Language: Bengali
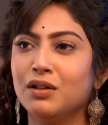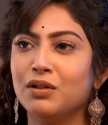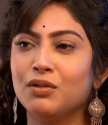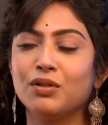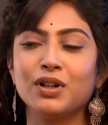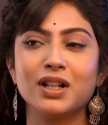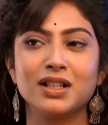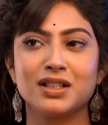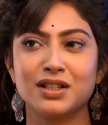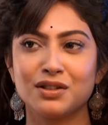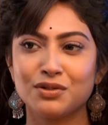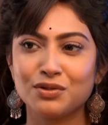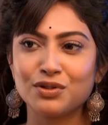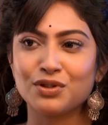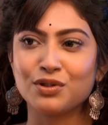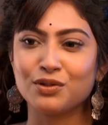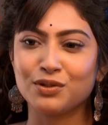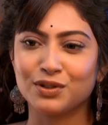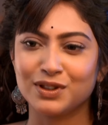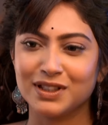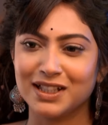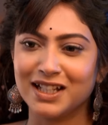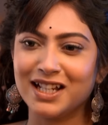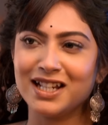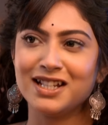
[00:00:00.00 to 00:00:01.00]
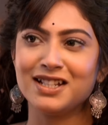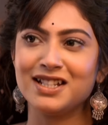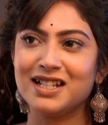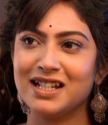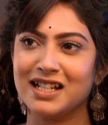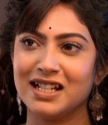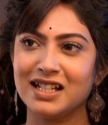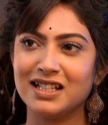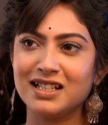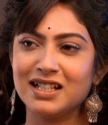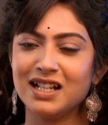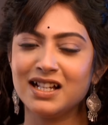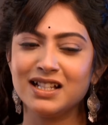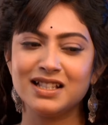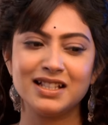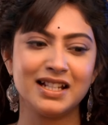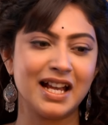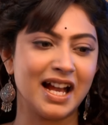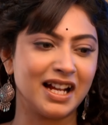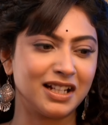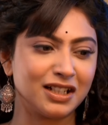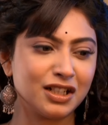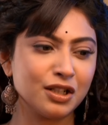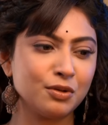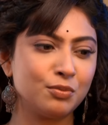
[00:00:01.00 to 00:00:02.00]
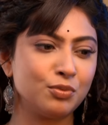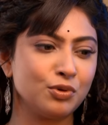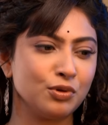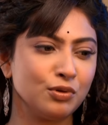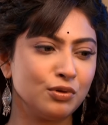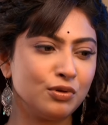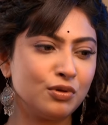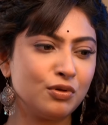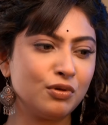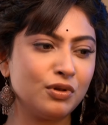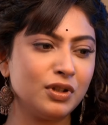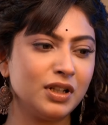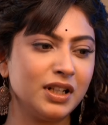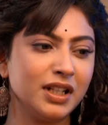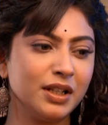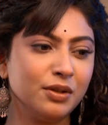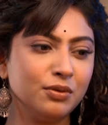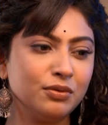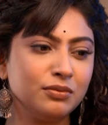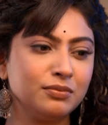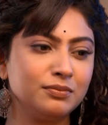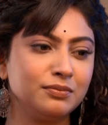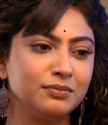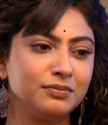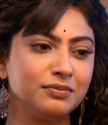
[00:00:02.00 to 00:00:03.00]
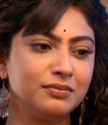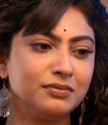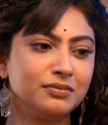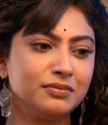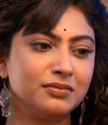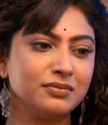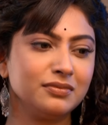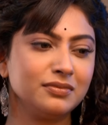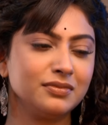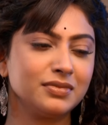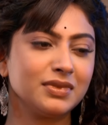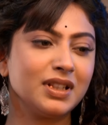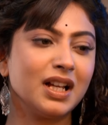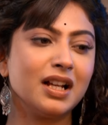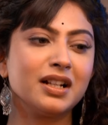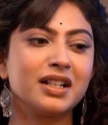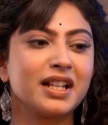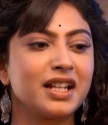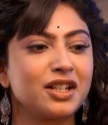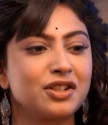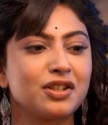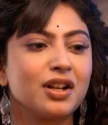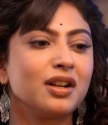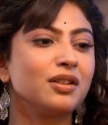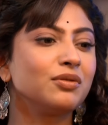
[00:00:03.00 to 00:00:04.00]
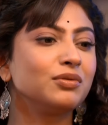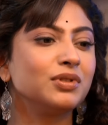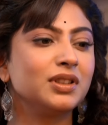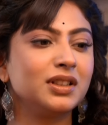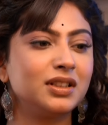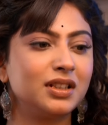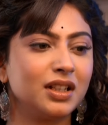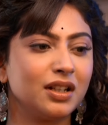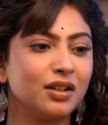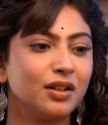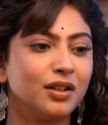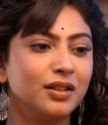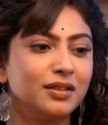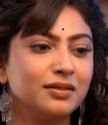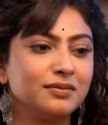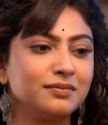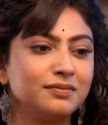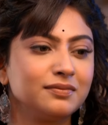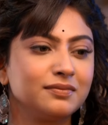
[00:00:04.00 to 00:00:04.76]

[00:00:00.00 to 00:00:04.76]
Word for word: ওরা যেন ছোট থেকেই শিখে যায় যে একটা ভুল করলেও তার খেসারত দিতে হয়